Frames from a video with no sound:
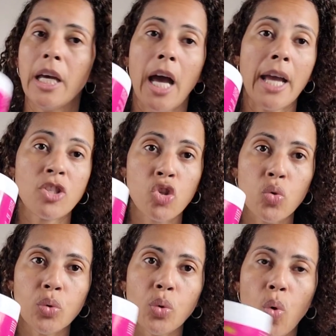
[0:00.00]
Aí
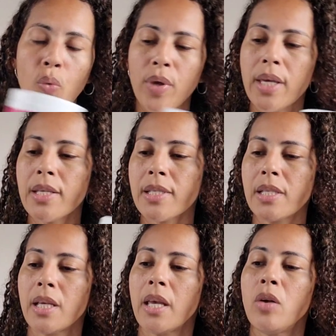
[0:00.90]
junto com
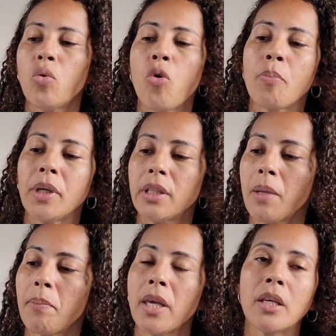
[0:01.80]
esse, eu comprei
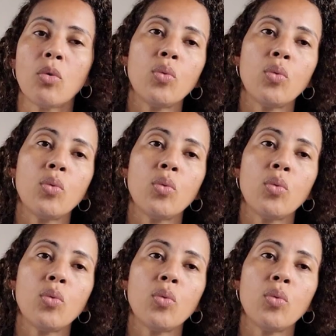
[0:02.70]
também